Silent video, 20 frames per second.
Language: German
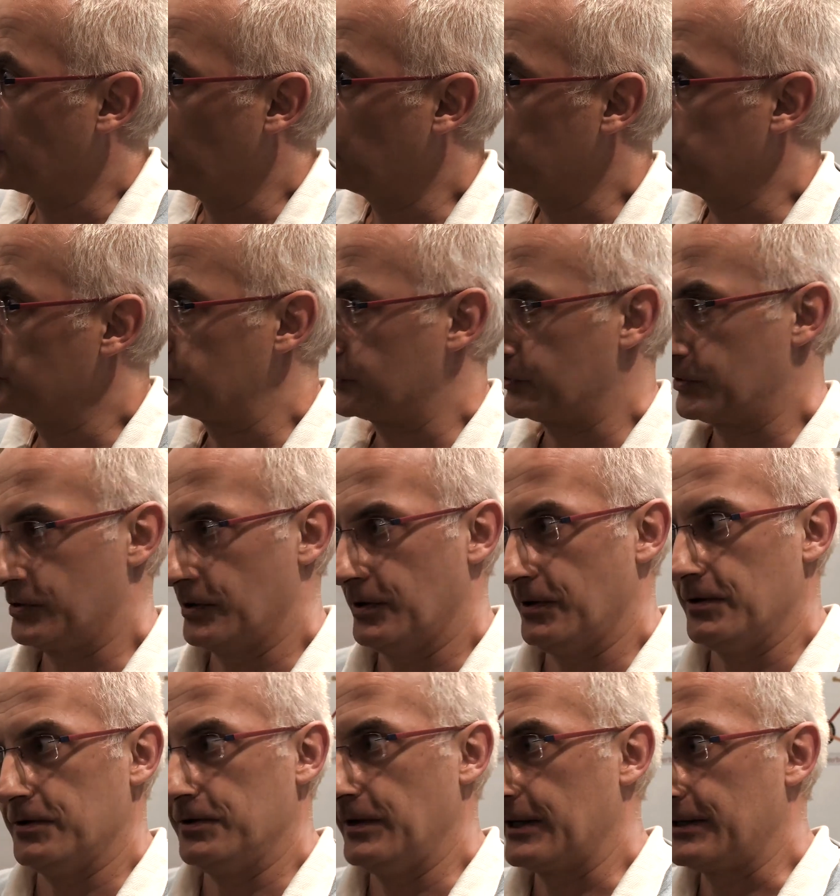Und
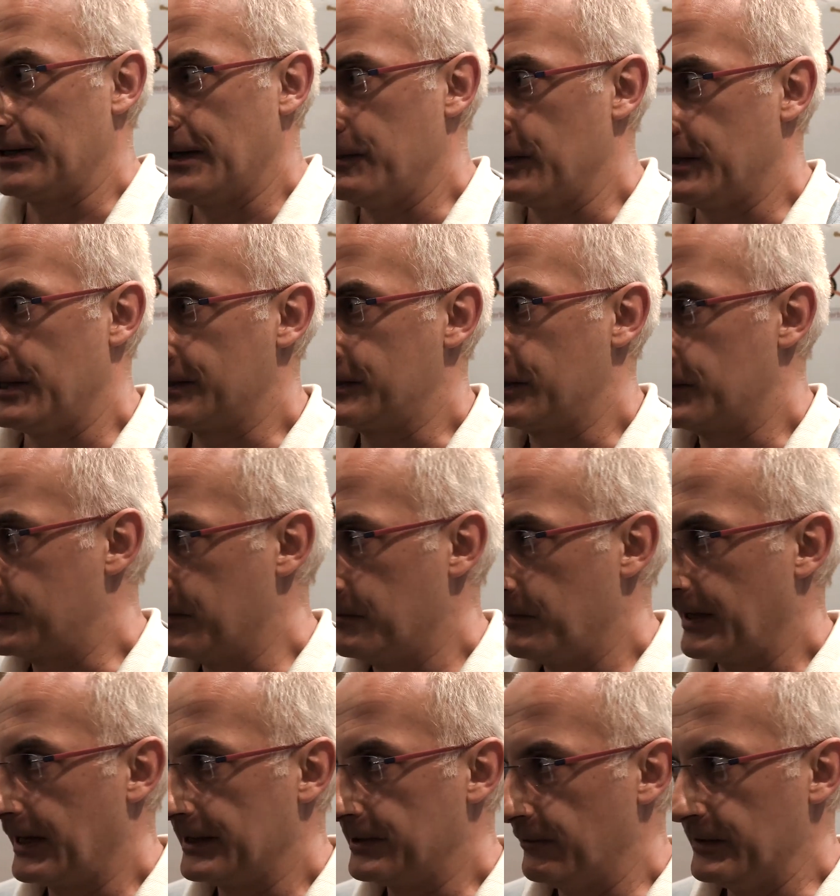äh, nachdem ich jetzt aus dem
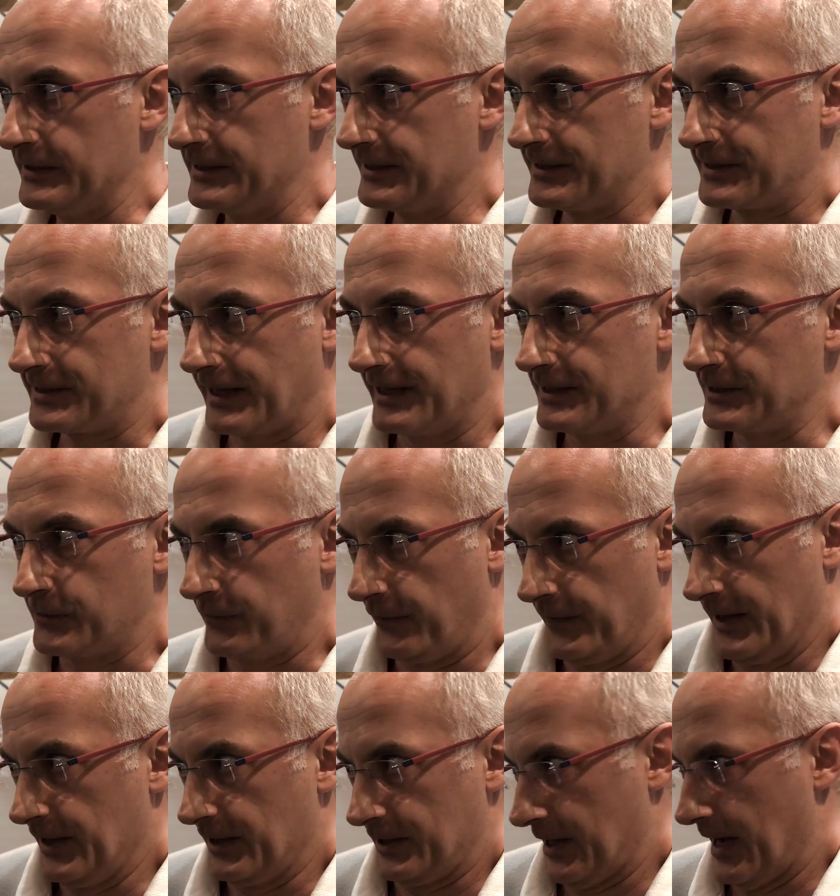Bereich
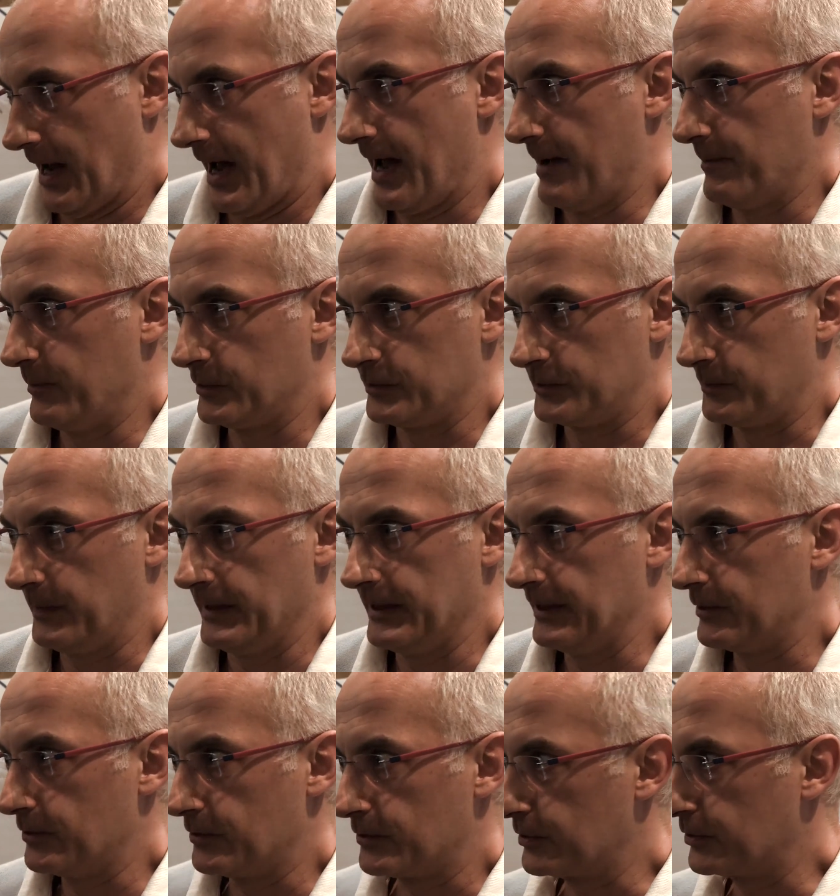Wissenstransfer kam und
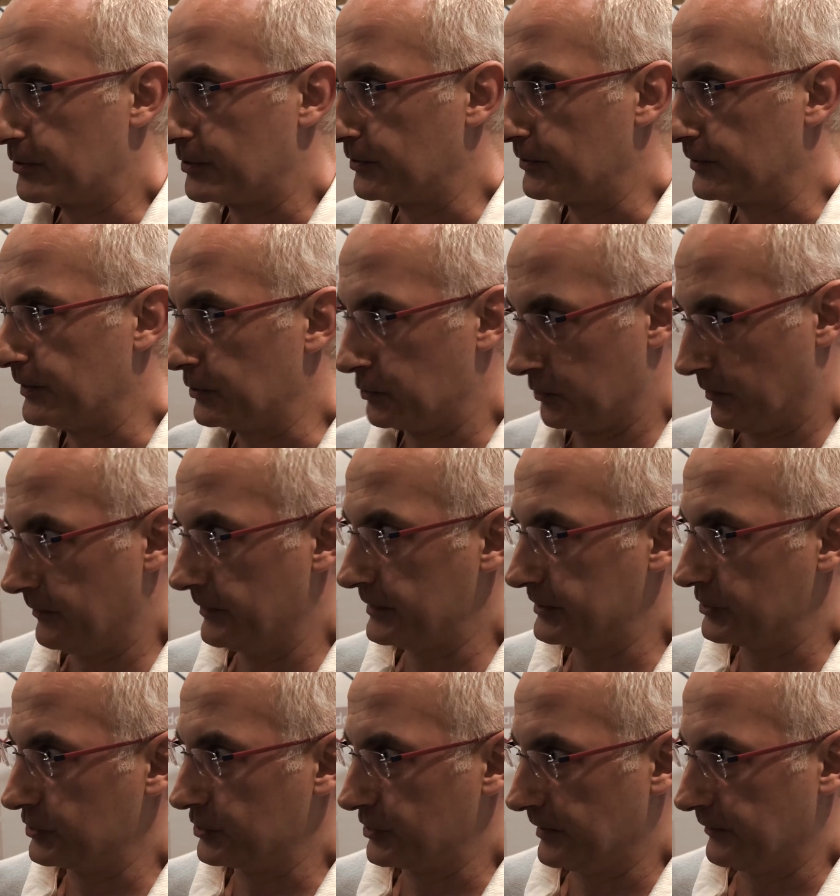Bildung und
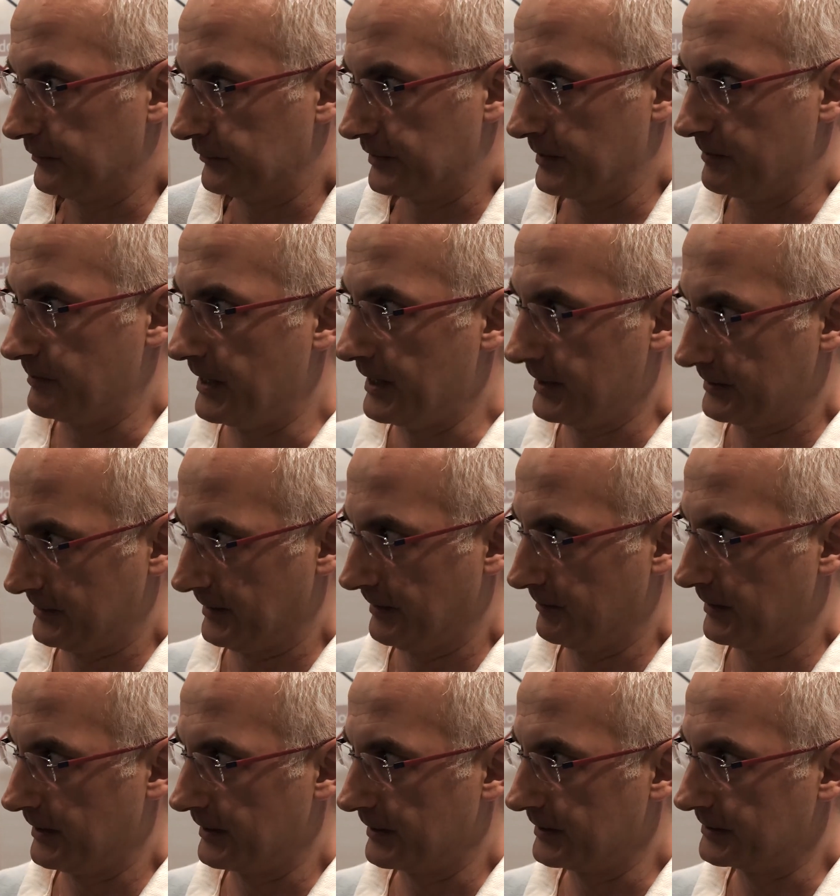Naturwissenschaft gemacht habe
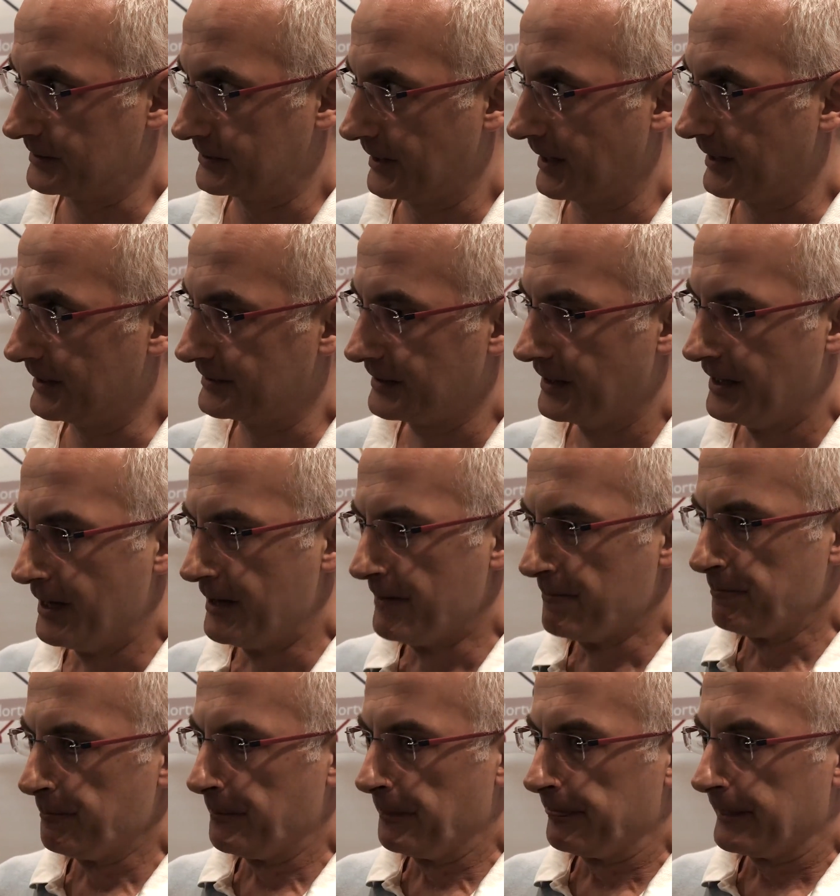lange Zeit,
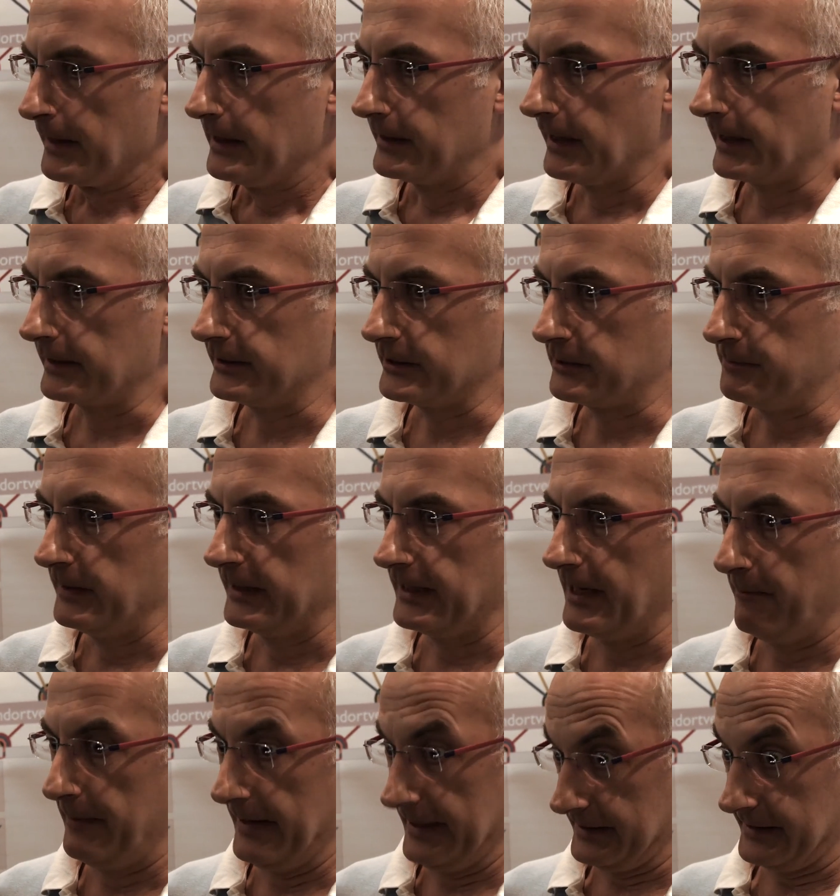dachte ich mir, der
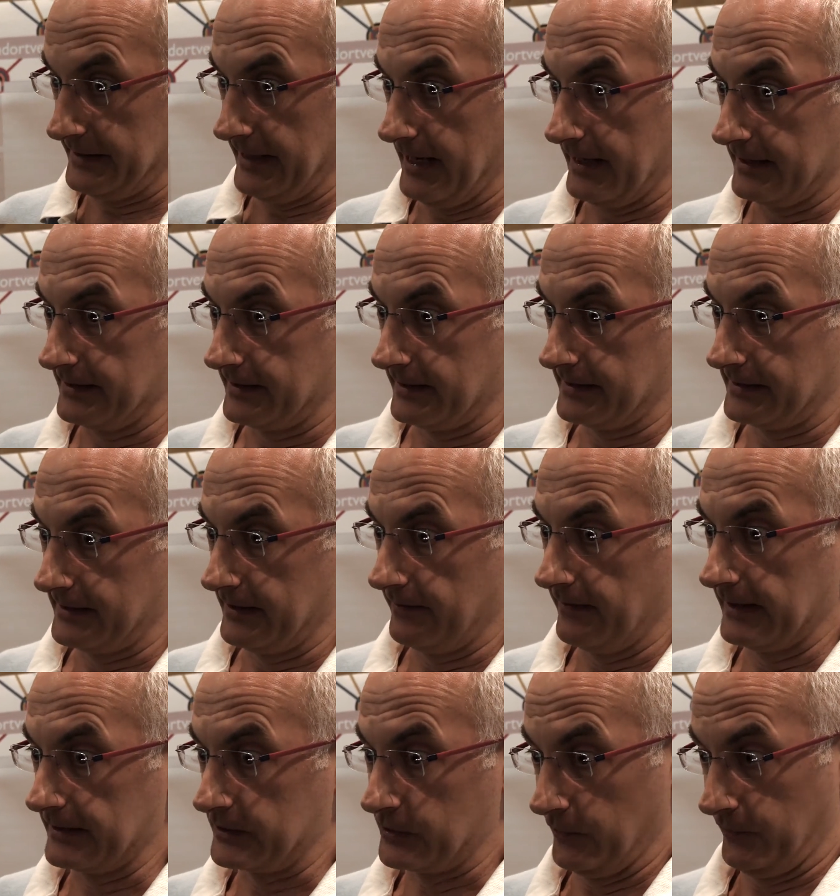beste Ansatz, die
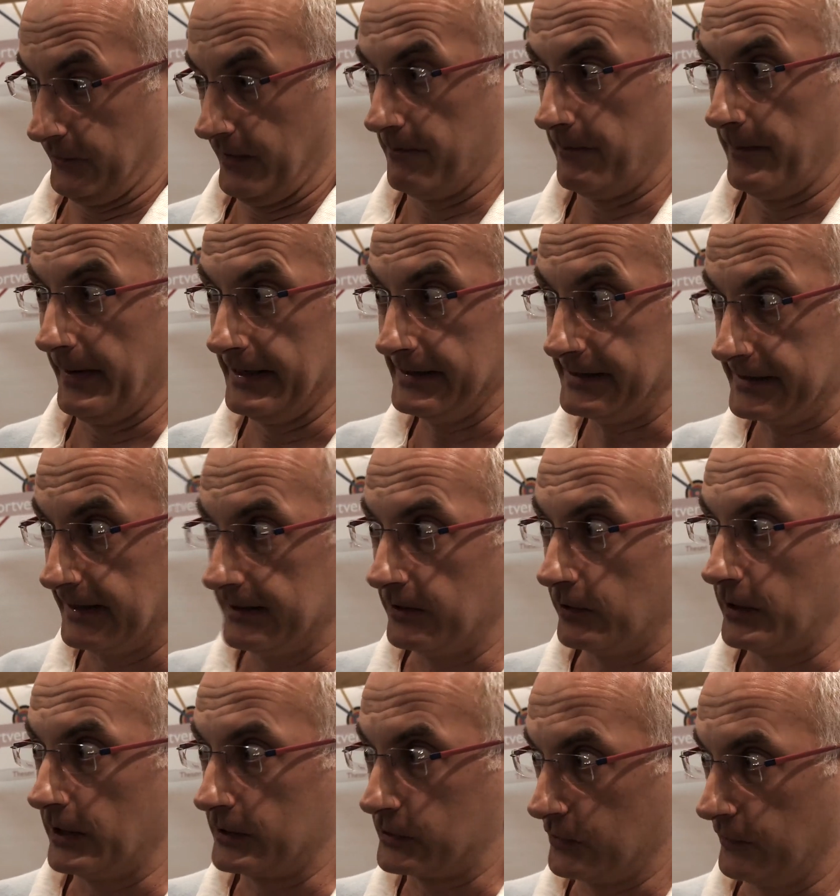Welt zu verbessern
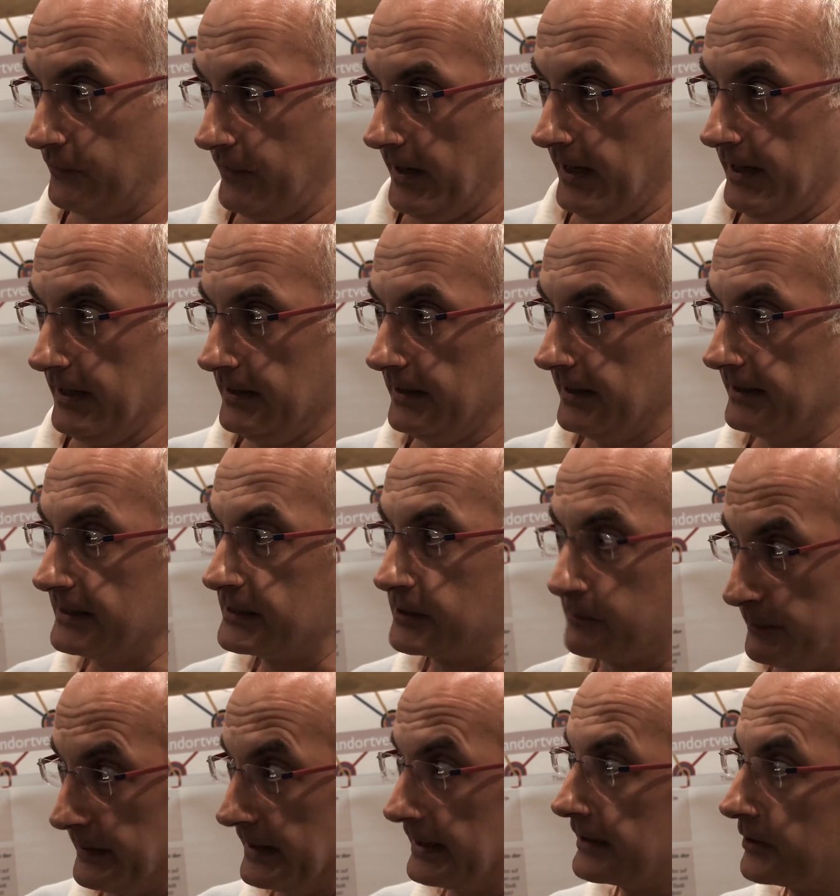oder zu verändern, ist
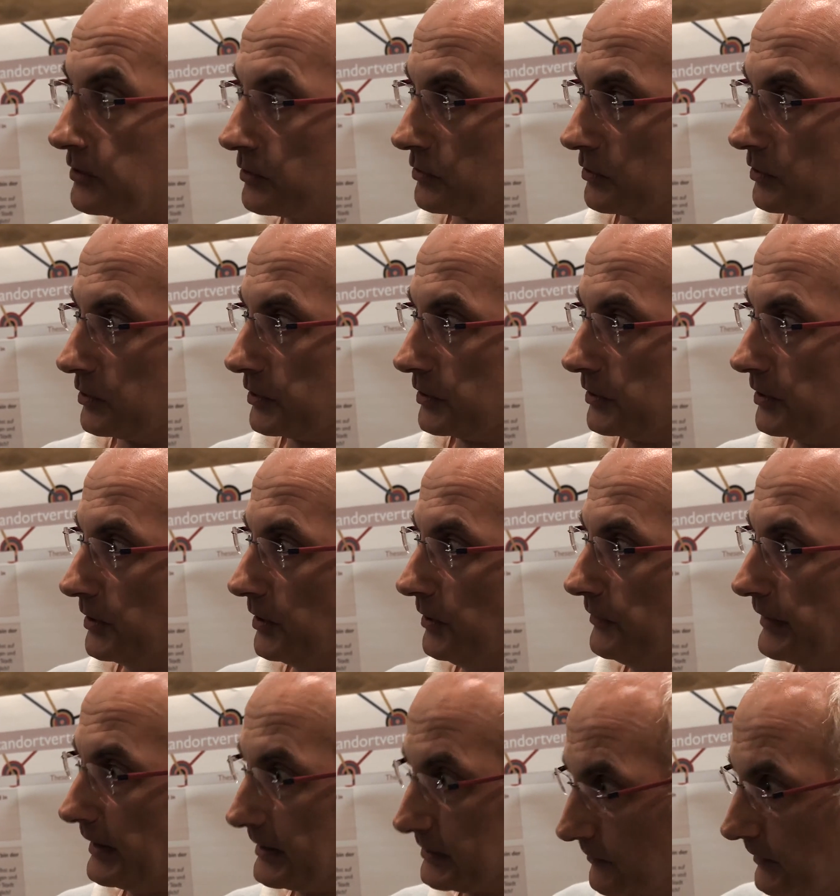Bildung. Und
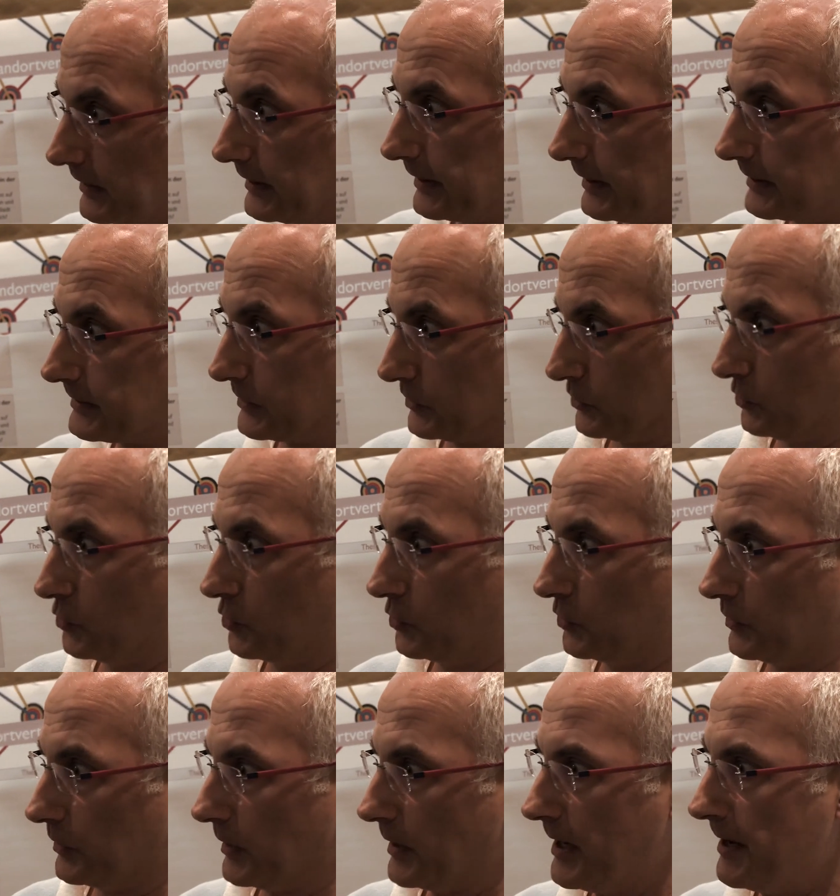das will ich jetzt
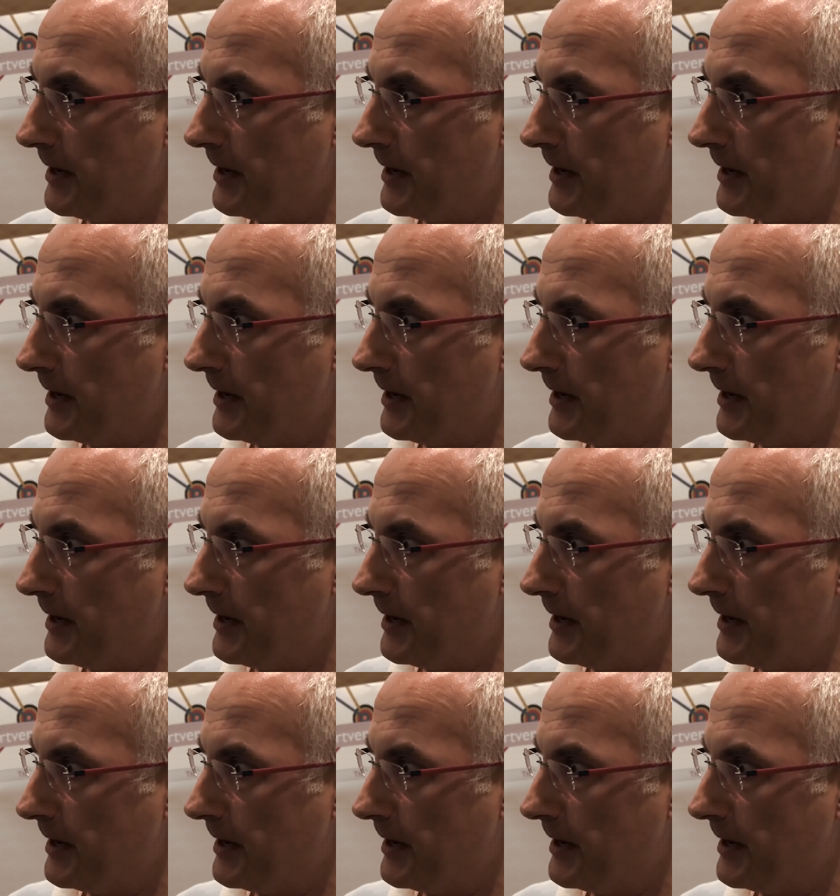tun.